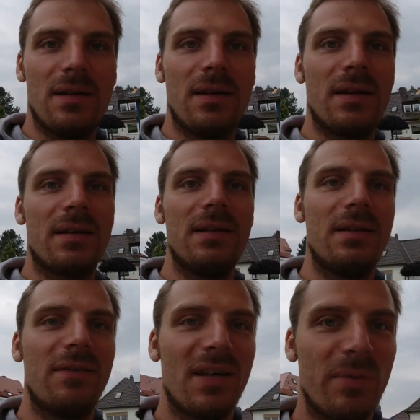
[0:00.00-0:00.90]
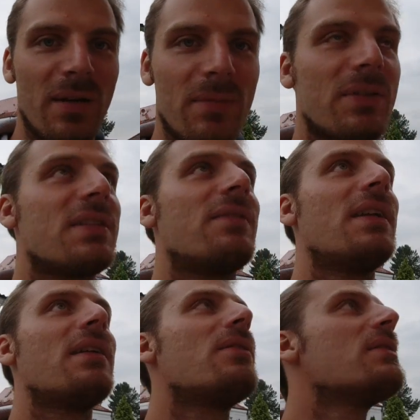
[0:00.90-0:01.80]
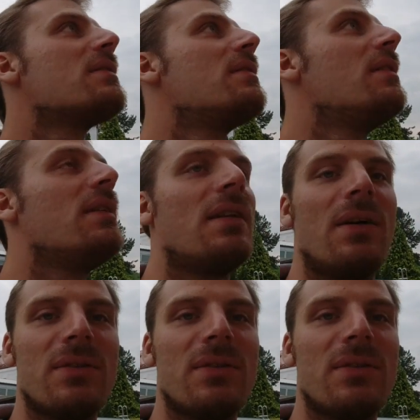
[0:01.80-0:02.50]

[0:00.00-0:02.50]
die Energie, die Wärme eben aus der Wand raus in den